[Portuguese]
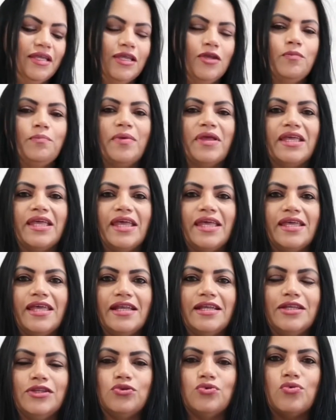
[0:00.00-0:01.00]
Eu peguei
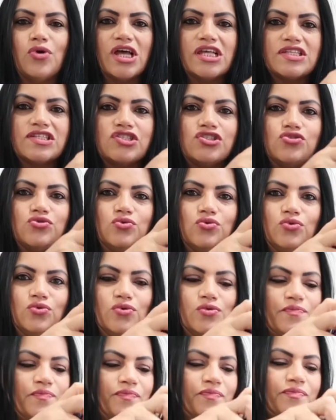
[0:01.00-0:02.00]
ele no
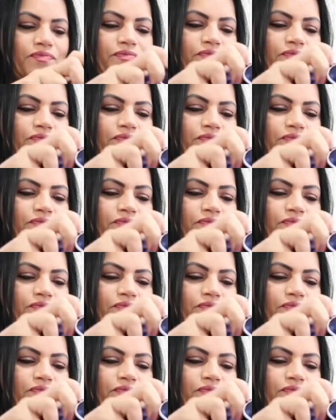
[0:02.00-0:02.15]
azul